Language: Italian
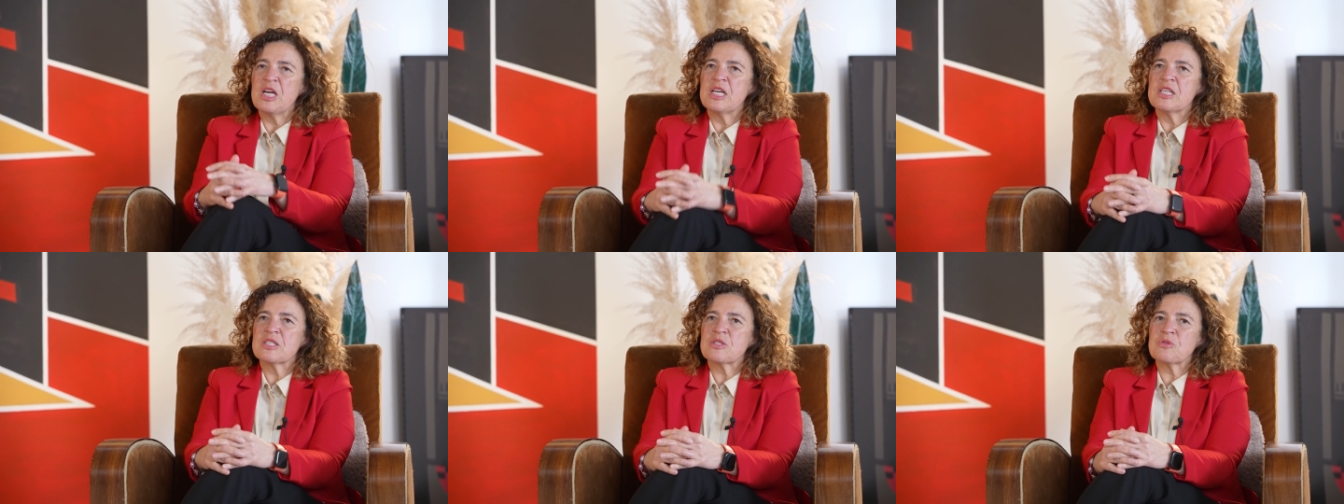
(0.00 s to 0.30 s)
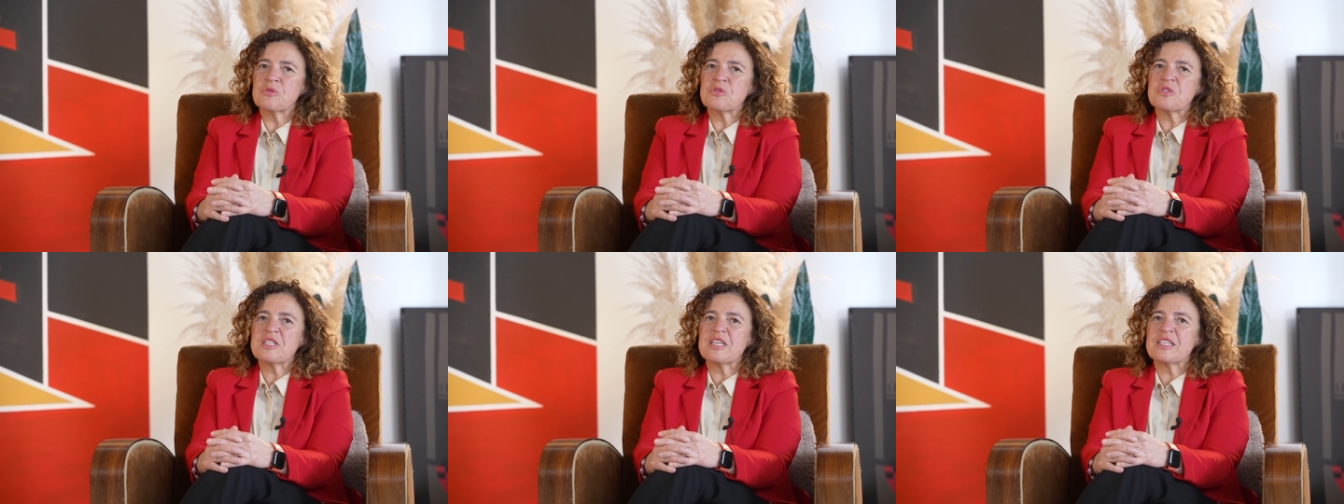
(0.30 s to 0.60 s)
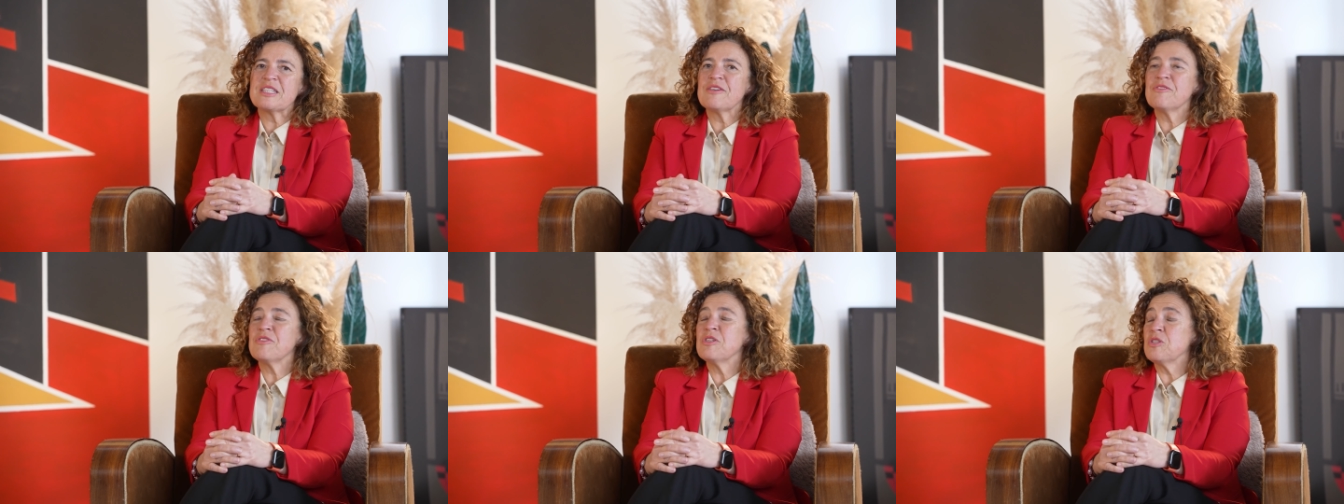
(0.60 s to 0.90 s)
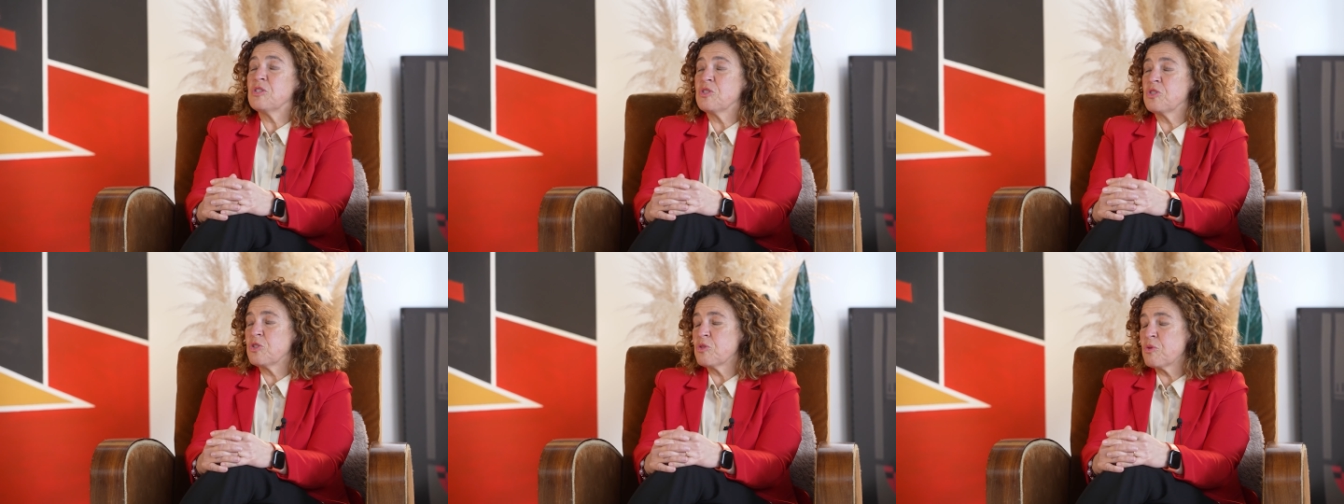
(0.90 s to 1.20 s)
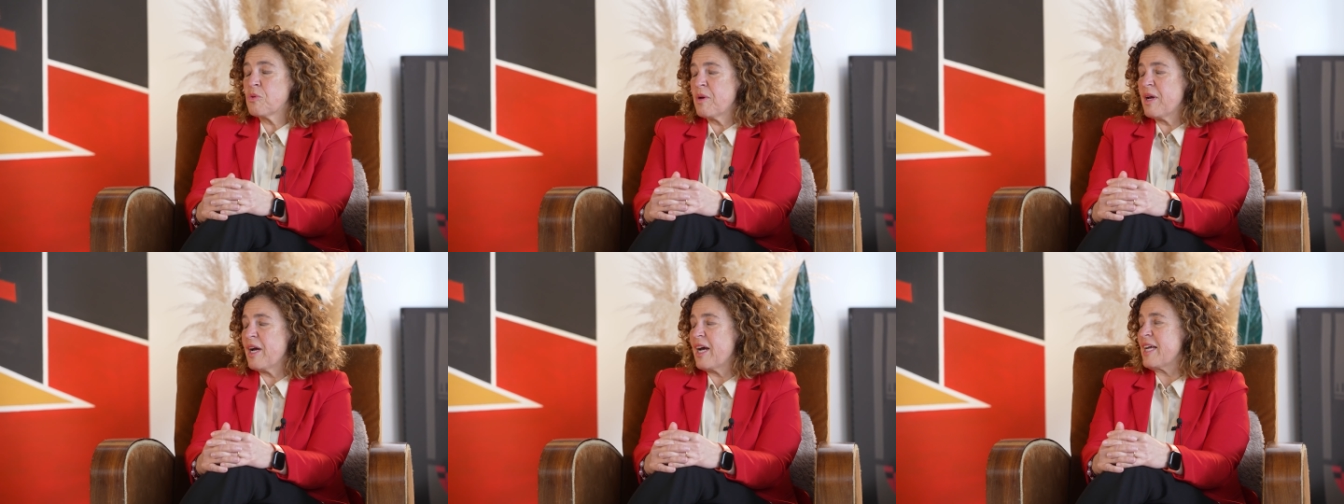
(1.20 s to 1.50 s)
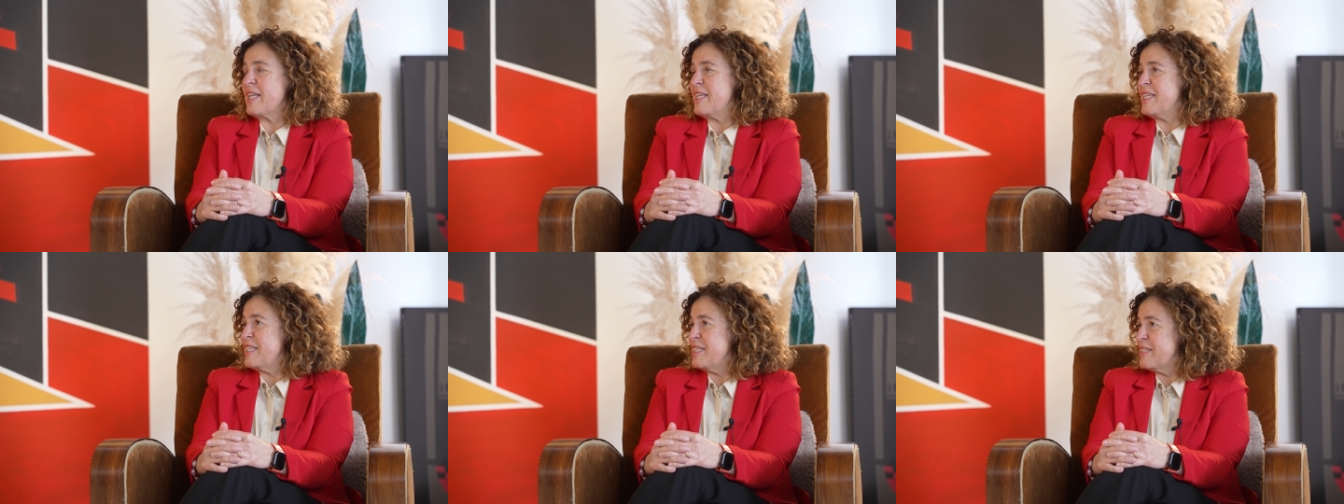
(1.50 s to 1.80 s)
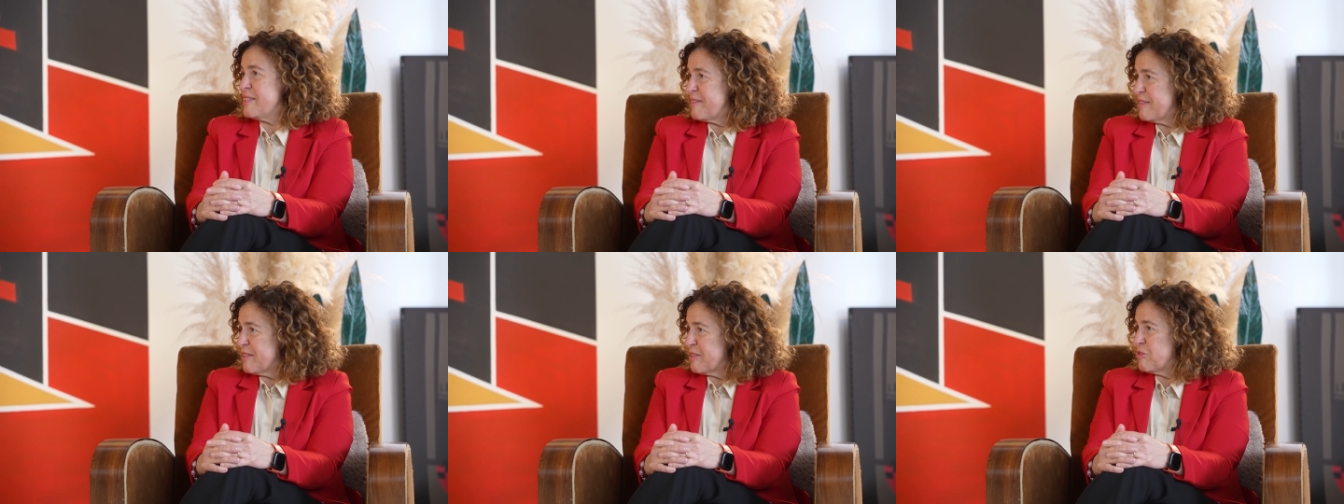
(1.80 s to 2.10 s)
Sono stata 25
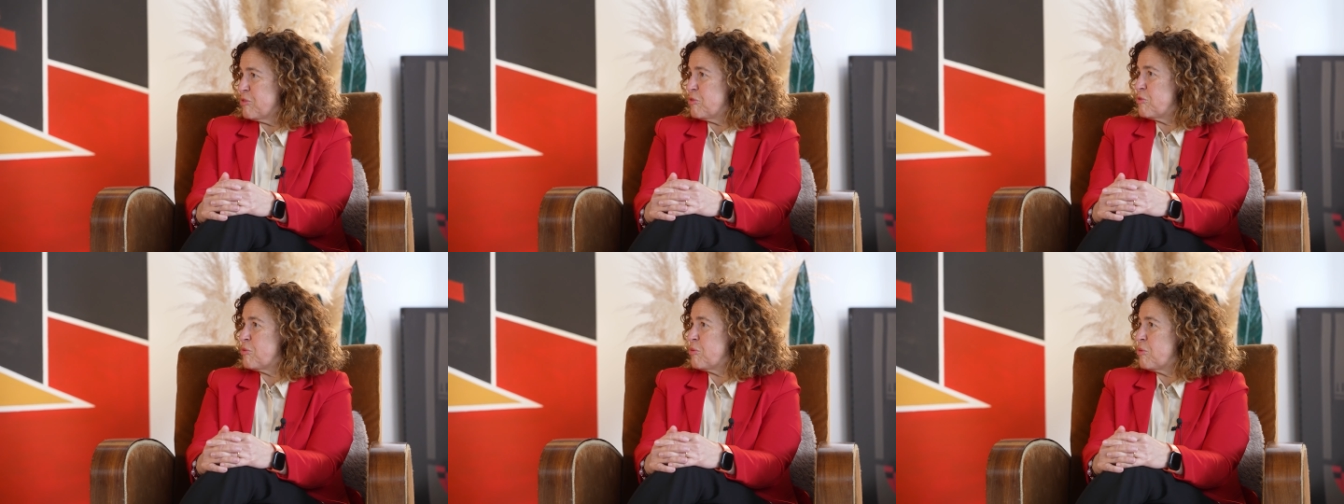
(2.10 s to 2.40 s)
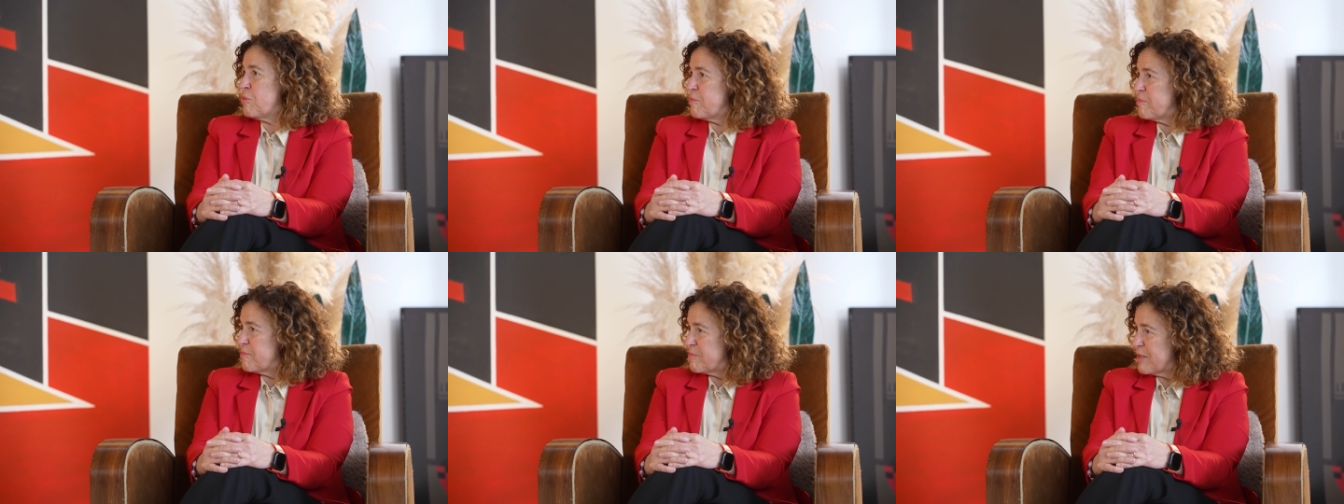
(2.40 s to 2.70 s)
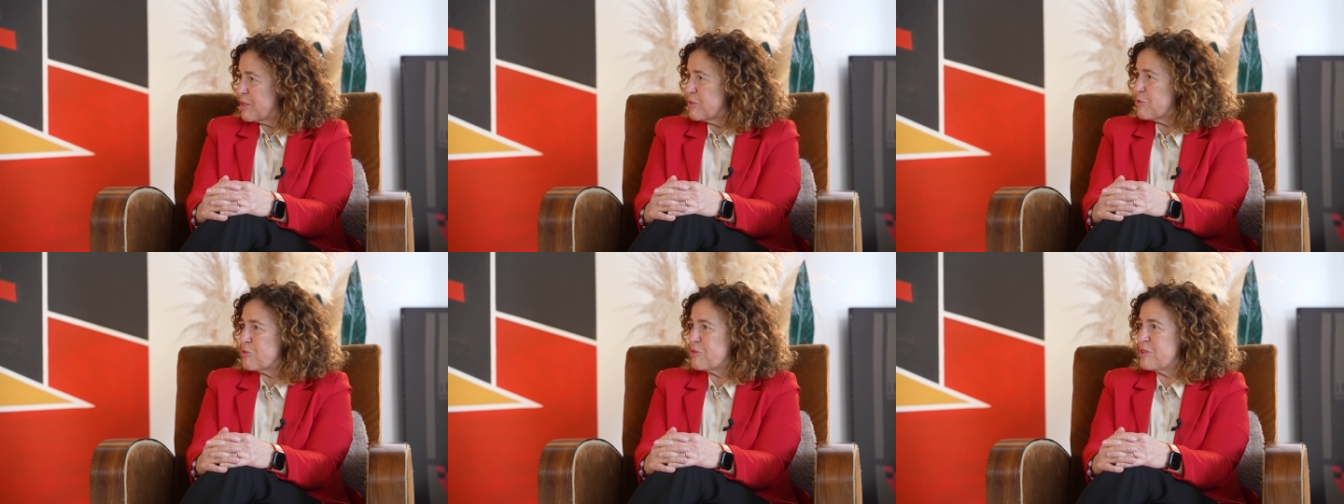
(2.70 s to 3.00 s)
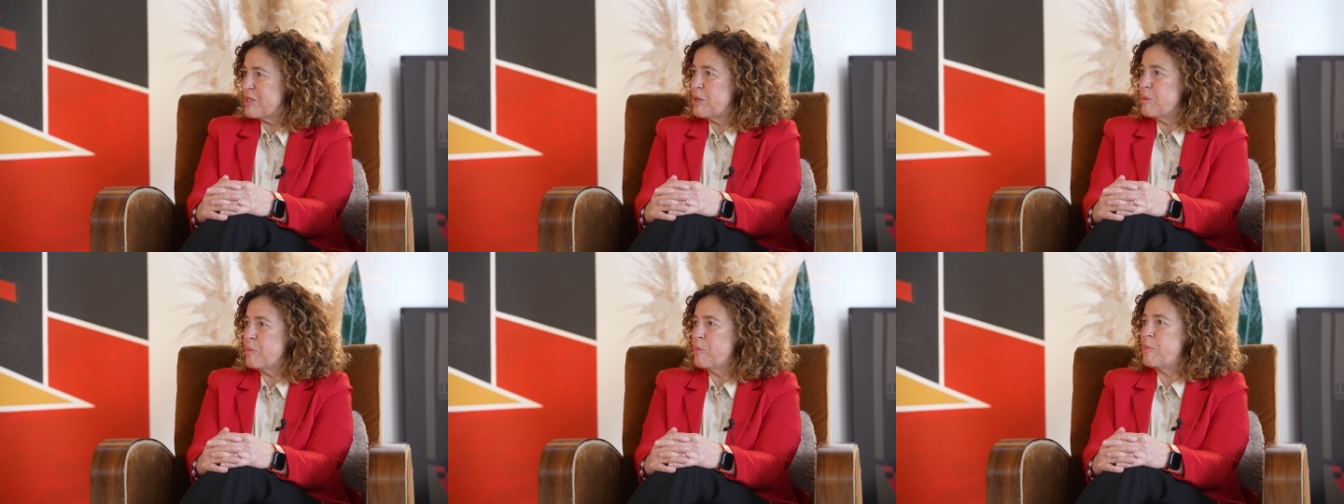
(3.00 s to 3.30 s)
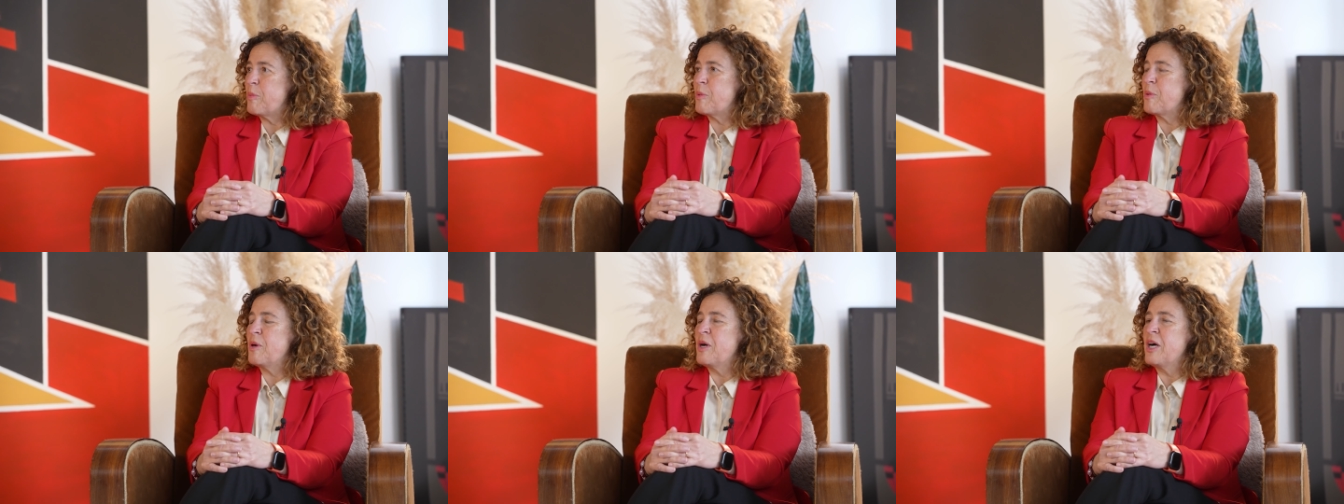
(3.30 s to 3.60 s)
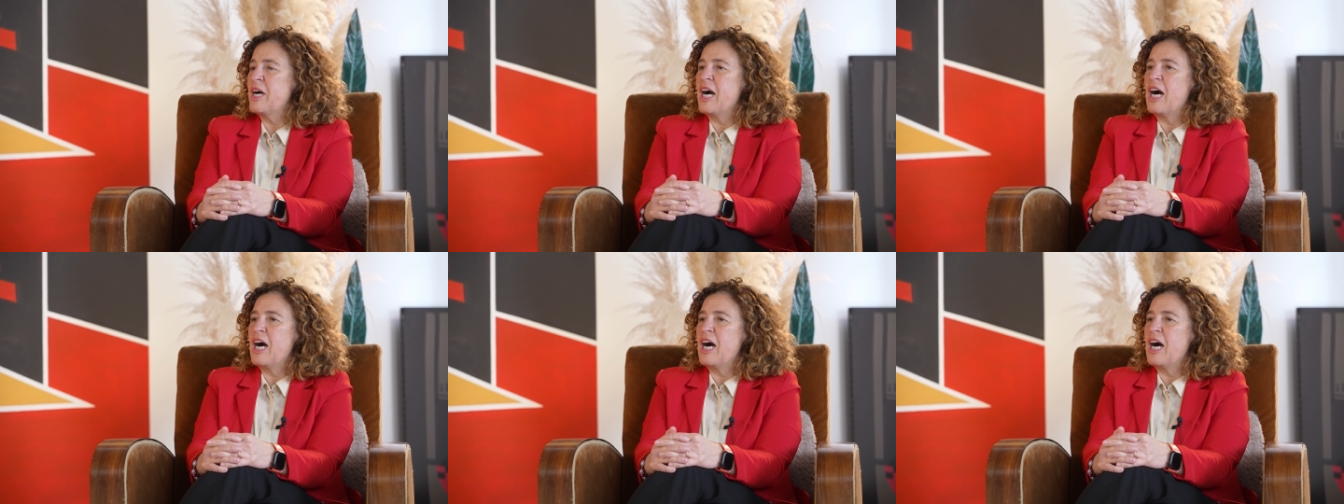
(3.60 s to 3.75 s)
anni, tanto, tanto tempo,